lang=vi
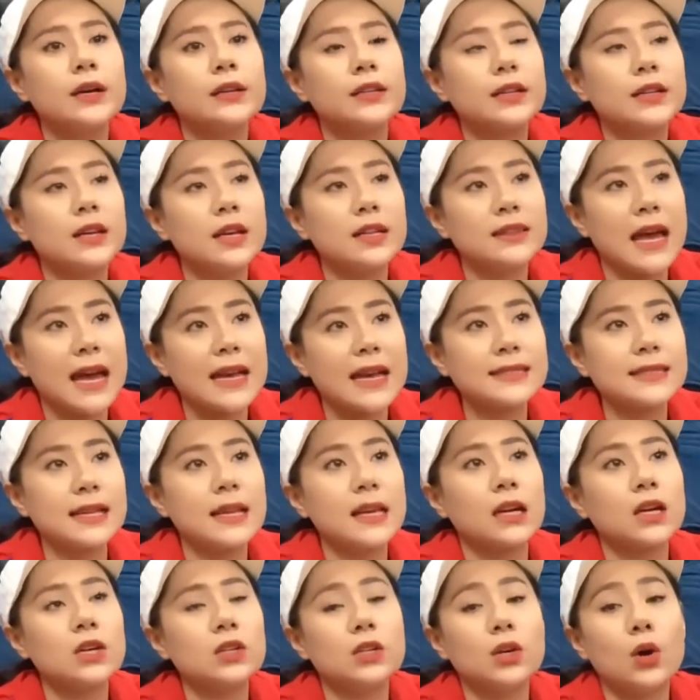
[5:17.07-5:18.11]
cho nên tài sẽ
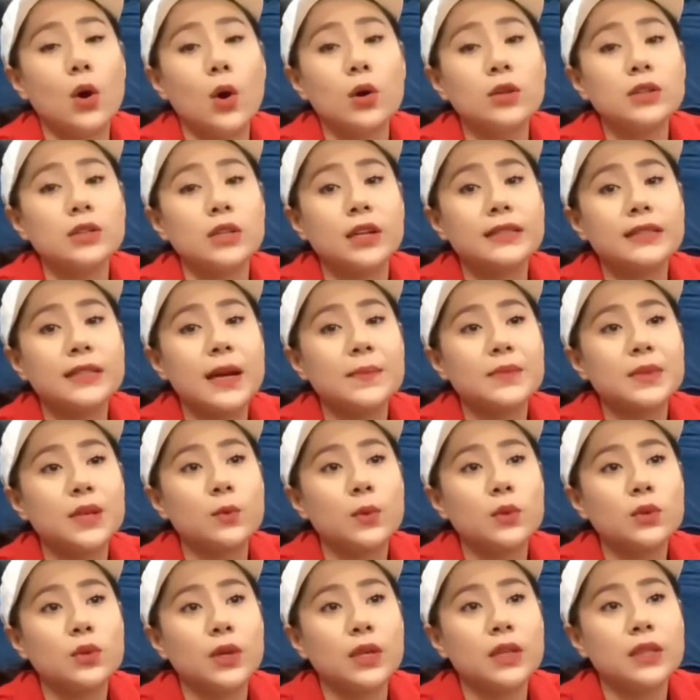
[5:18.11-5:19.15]
là cái người hỗ trợ chăm trong
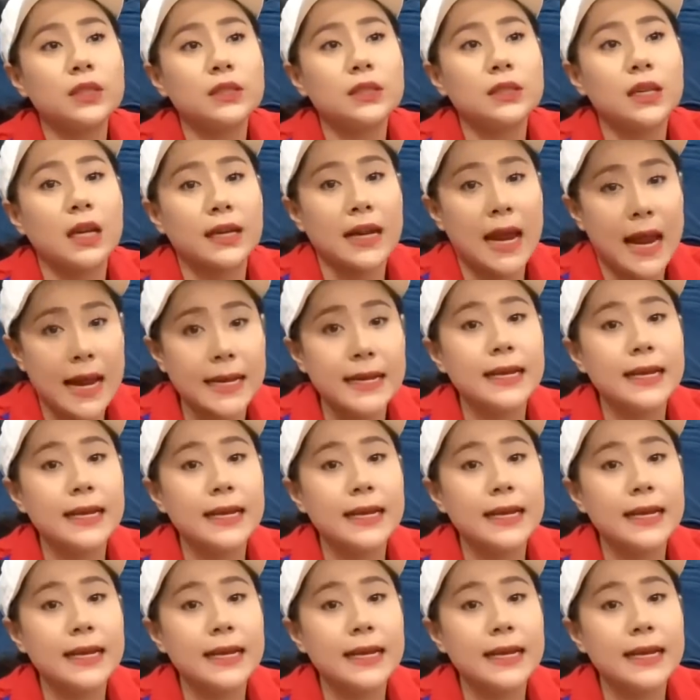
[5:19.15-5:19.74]
cái chuyến lần này